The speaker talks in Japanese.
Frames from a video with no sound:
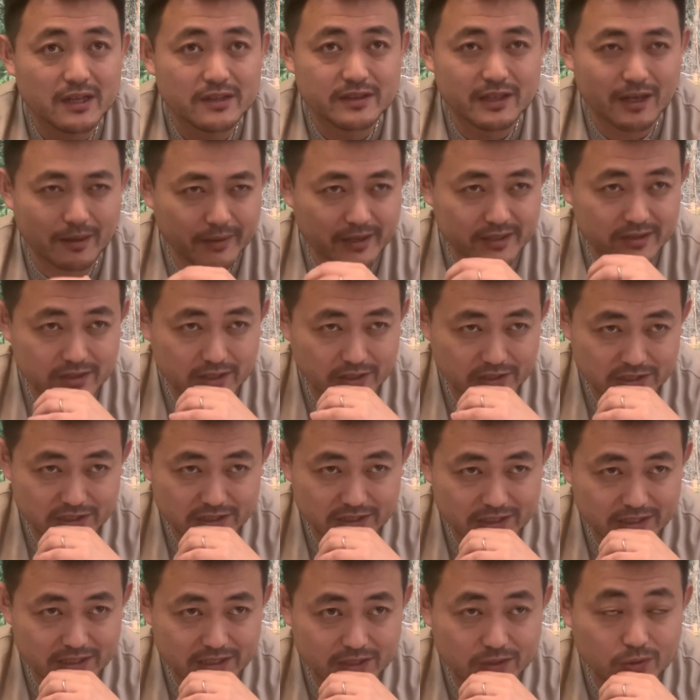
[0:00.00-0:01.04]
黙って
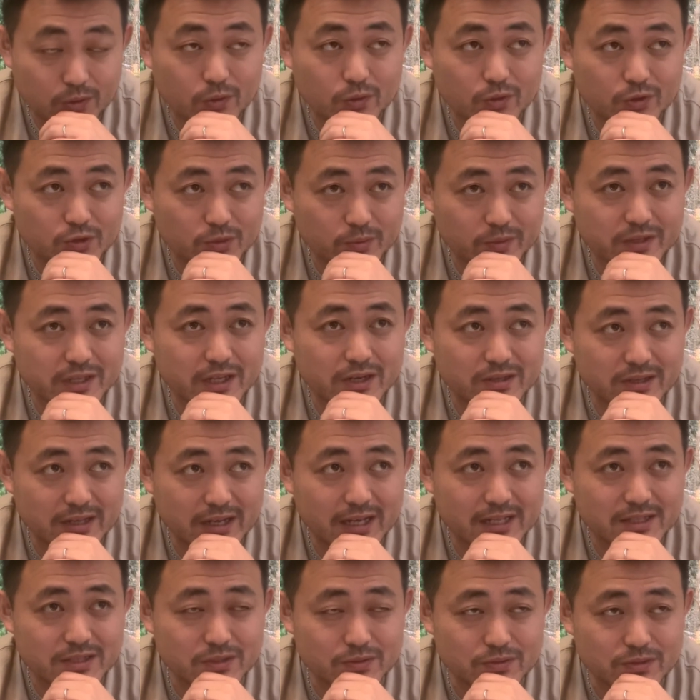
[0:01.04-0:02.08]
じーっとこの人見てる
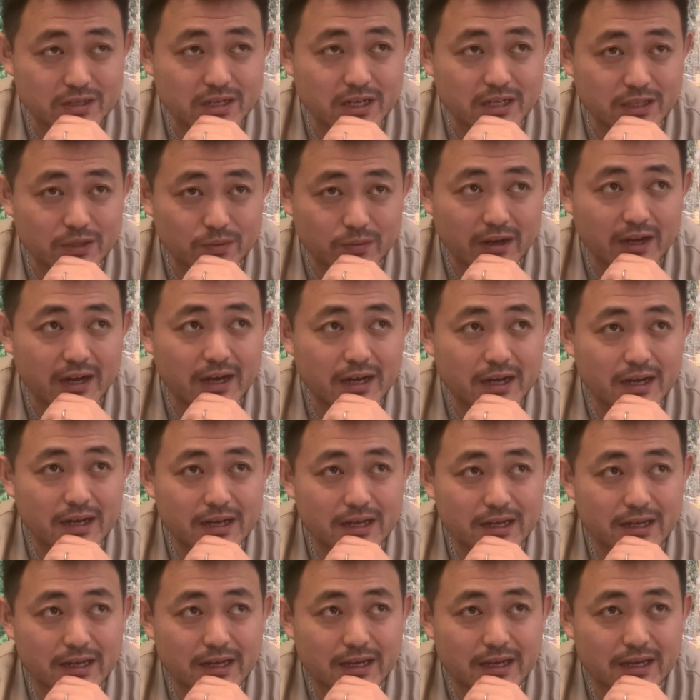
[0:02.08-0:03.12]
なっていう中には、
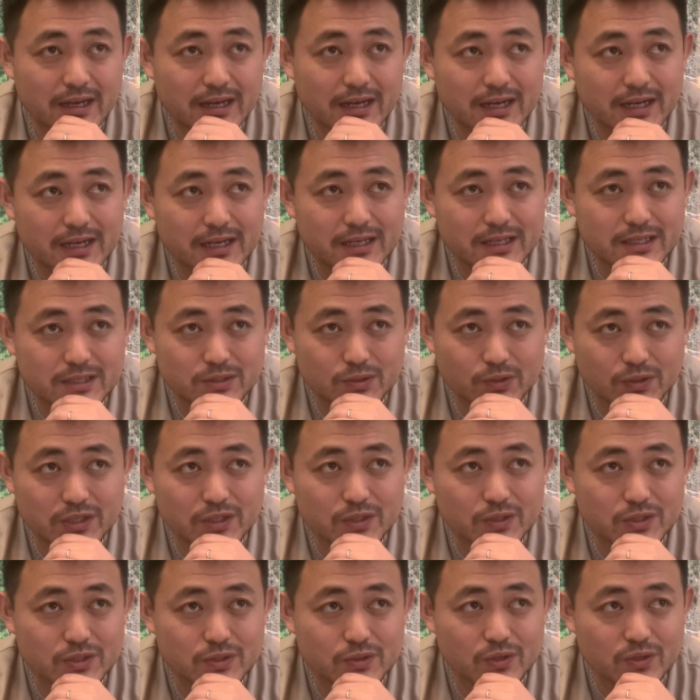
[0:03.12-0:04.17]
えー、
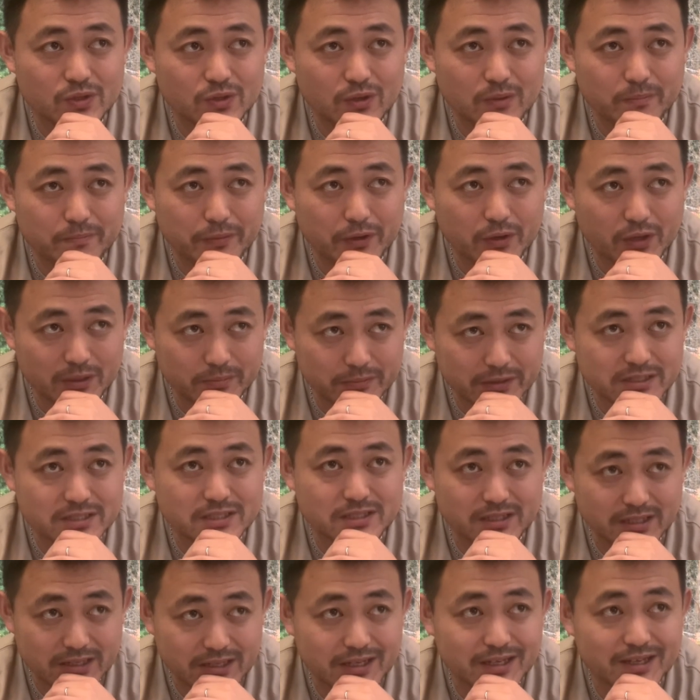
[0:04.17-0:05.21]
年の人やっぱいま
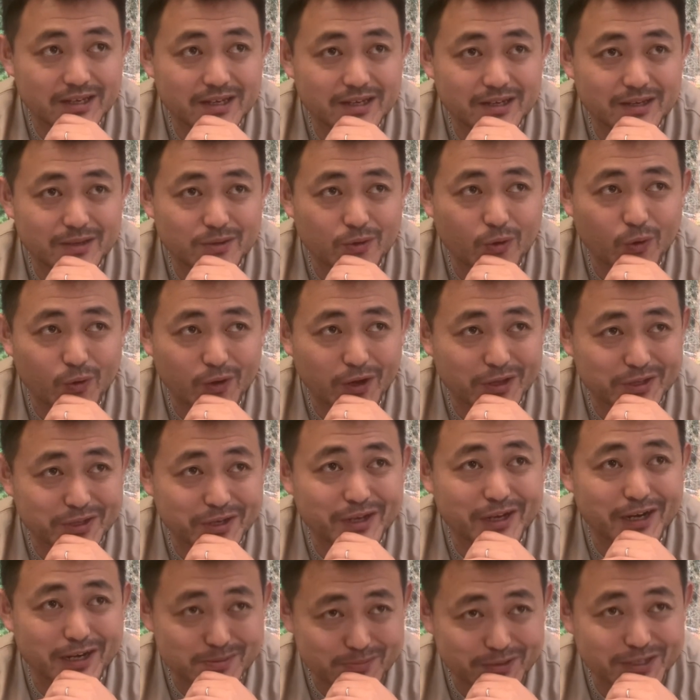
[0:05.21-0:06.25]
すね。心当た
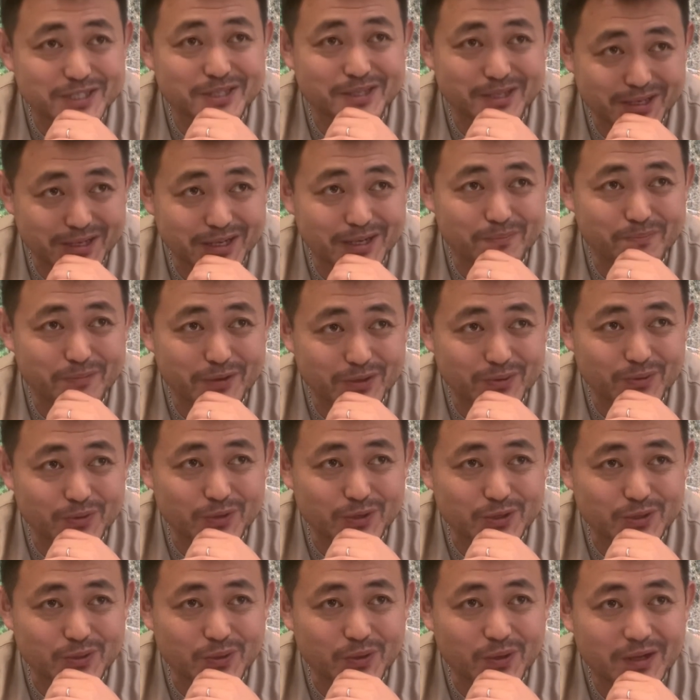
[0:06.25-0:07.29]
りありますね。やっぱこ
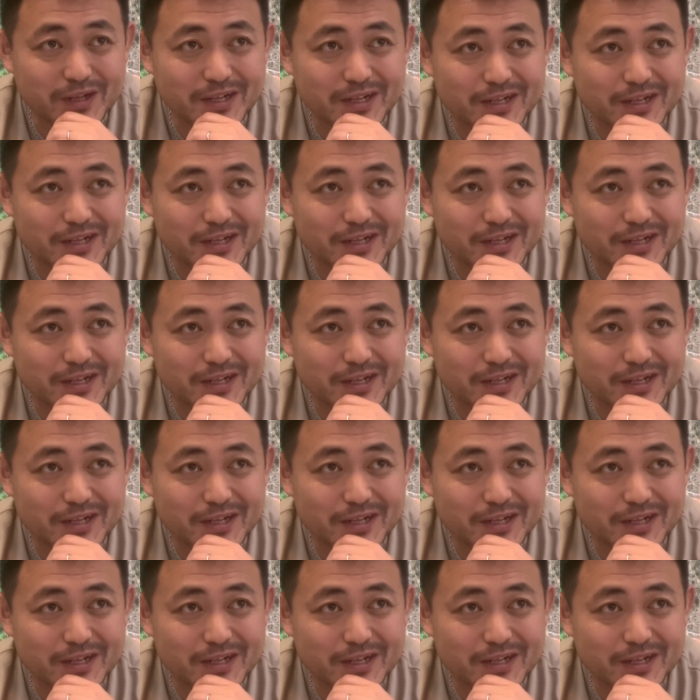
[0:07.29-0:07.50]
の人、